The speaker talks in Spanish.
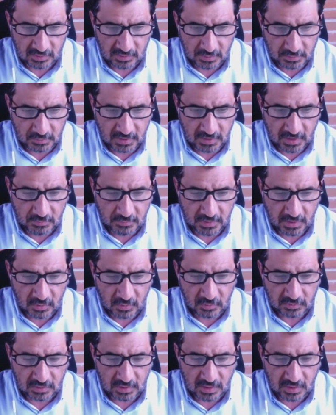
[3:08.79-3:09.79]
La primera
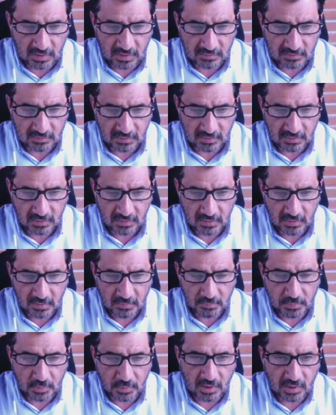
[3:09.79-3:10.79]
pregunta es,
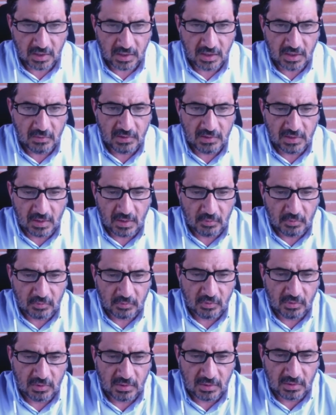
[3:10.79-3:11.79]
¿por qué
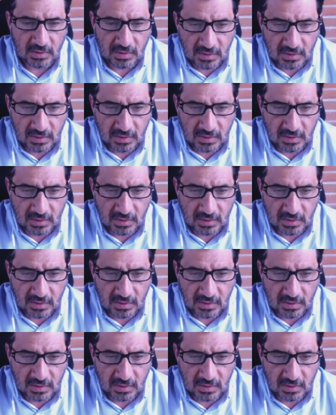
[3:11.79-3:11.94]
deberíamos hoy